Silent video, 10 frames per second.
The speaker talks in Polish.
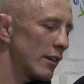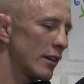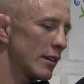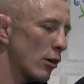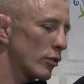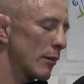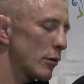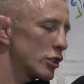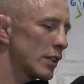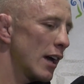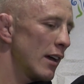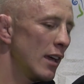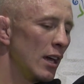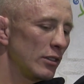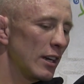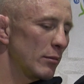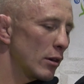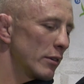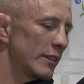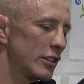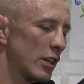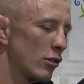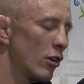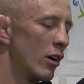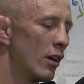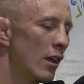e, jako zapaśnika, teraz będą mnie znać jako